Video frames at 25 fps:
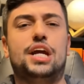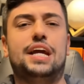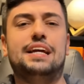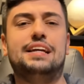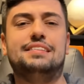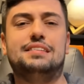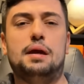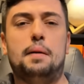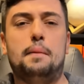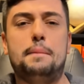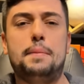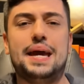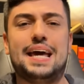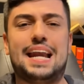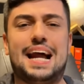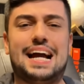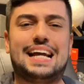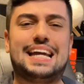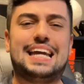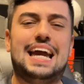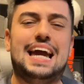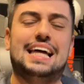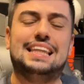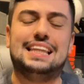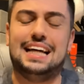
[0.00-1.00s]
receber
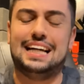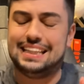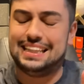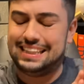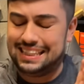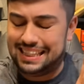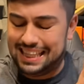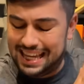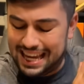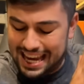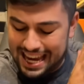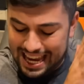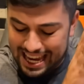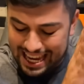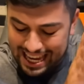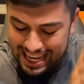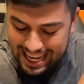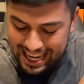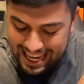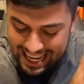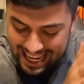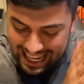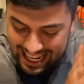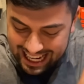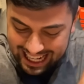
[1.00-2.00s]
aquela
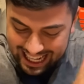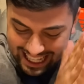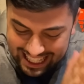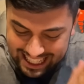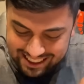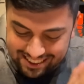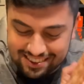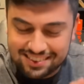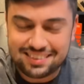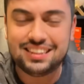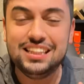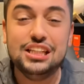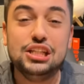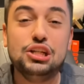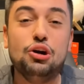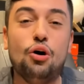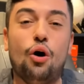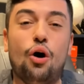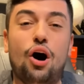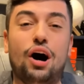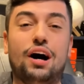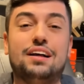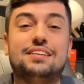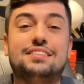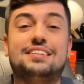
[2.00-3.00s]

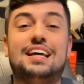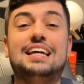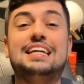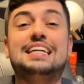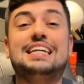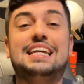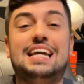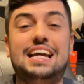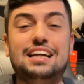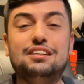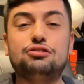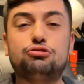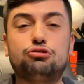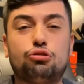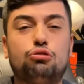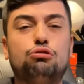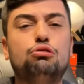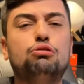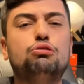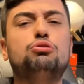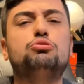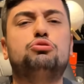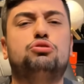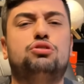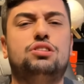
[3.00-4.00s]
deliciosa e
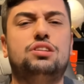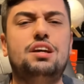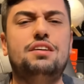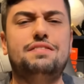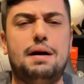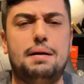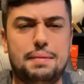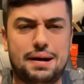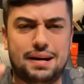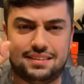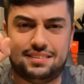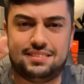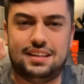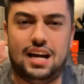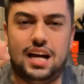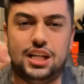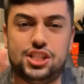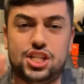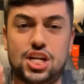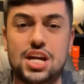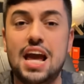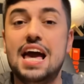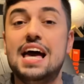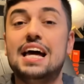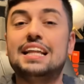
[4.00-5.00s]
exclusiva
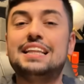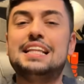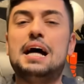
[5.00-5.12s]
massagem